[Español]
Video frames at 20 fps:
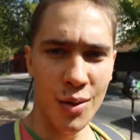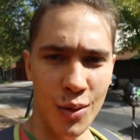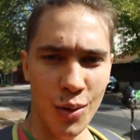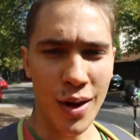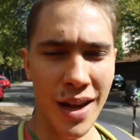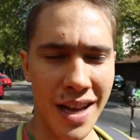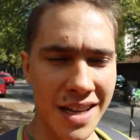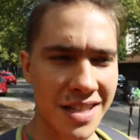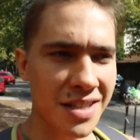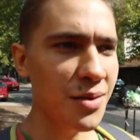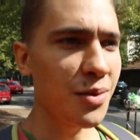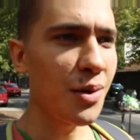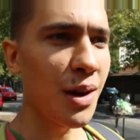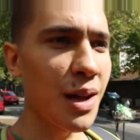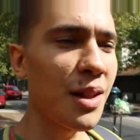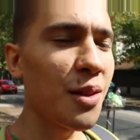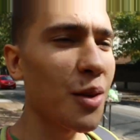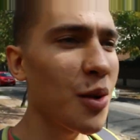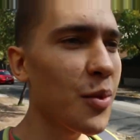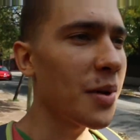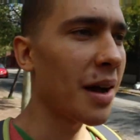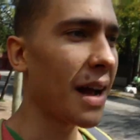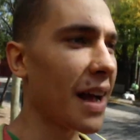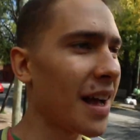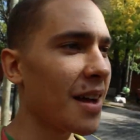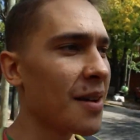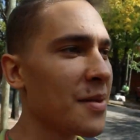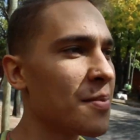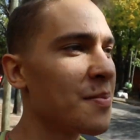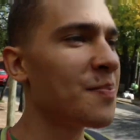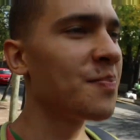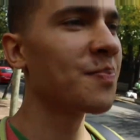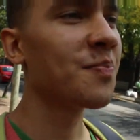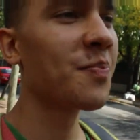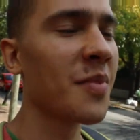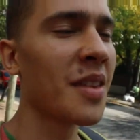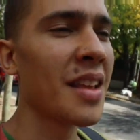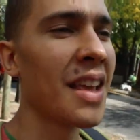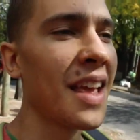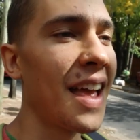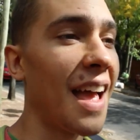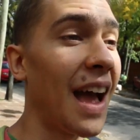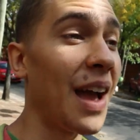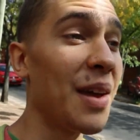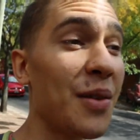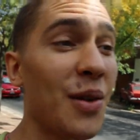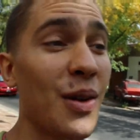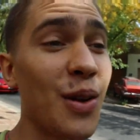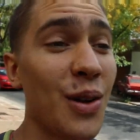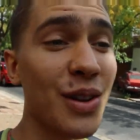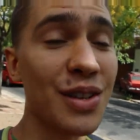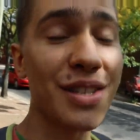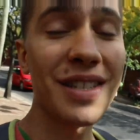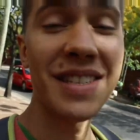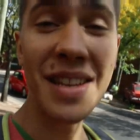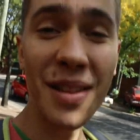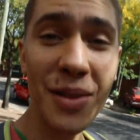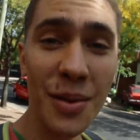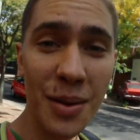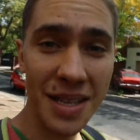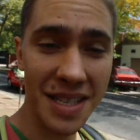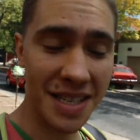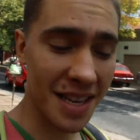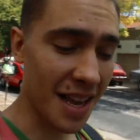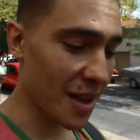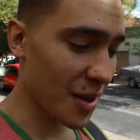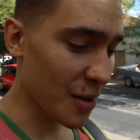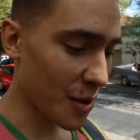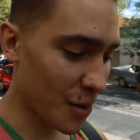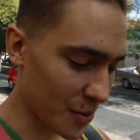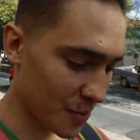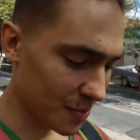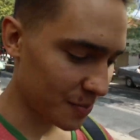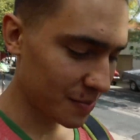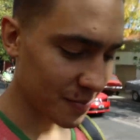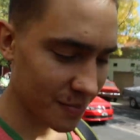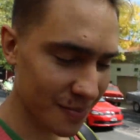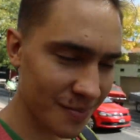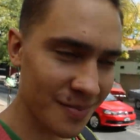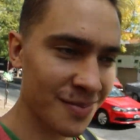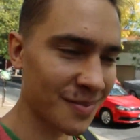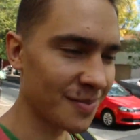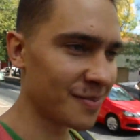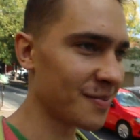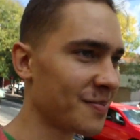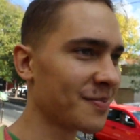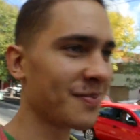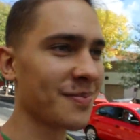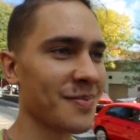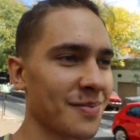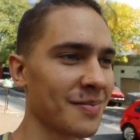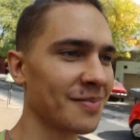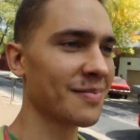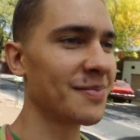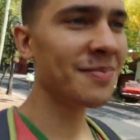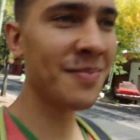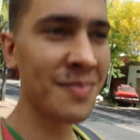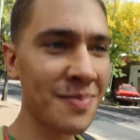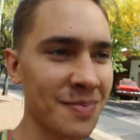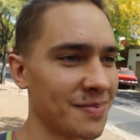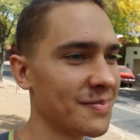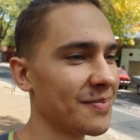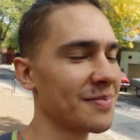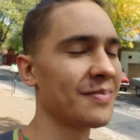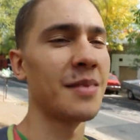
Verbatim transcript: Tuve que hacer un stop acá en el orcito asado Mm. Mm.